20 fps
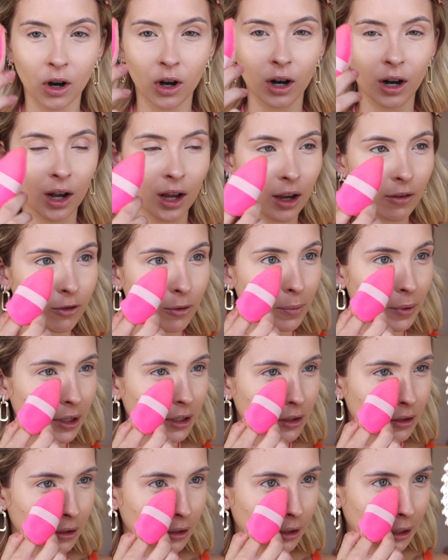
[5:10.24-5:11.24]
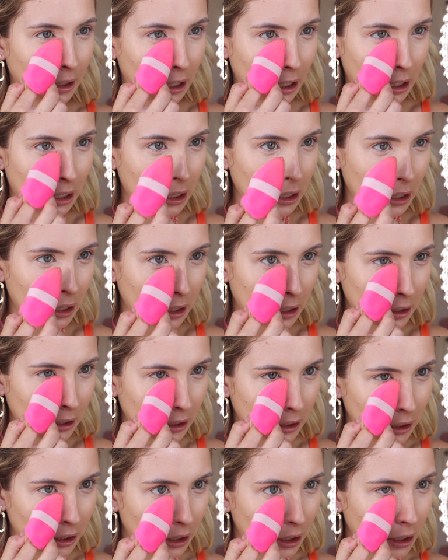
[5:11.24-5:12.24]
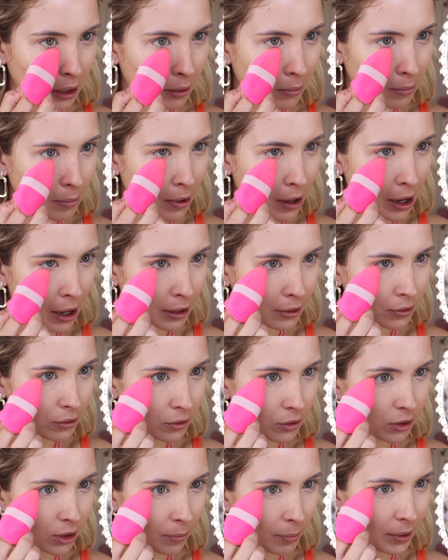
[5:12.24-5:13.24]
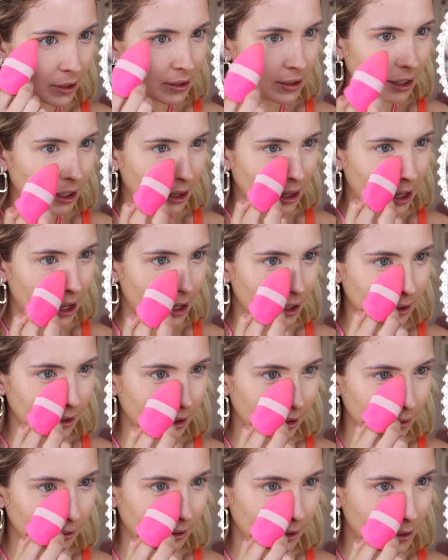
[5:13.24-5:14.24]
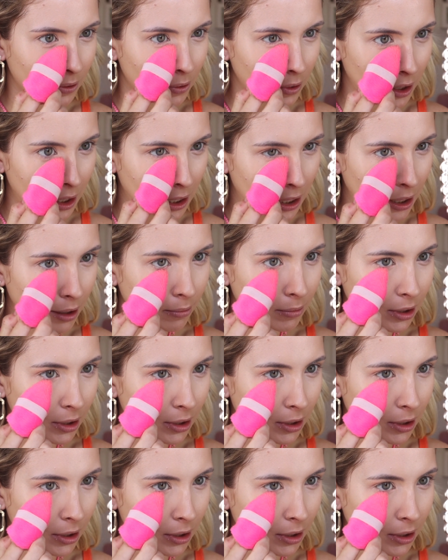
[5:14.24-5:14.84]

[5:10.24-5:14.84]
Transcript: Ó, eu vou pressionar aqui embaixo só pra selar a olheira